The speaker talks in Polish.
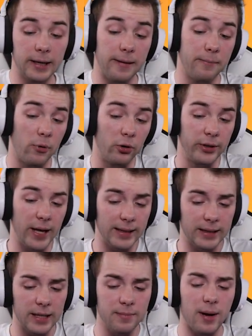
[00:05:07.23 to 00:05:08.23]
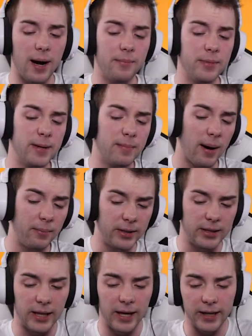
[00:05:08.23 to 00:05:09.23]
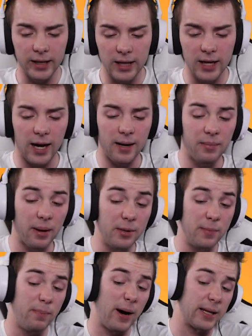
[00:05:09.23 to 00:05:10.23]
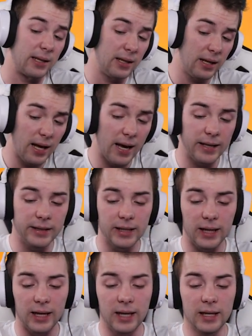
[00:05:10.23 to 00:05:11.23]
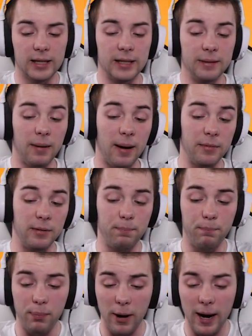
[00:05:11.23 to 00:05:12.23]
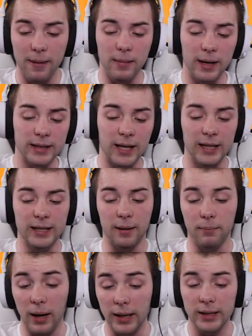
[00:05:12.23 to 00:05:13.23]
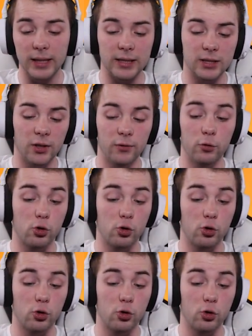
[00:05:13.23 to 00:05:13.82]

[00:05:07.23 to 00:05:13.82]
e, monety mamy, mamy Deryla, mamy Barleya, E, mamy Pama, Majka znowu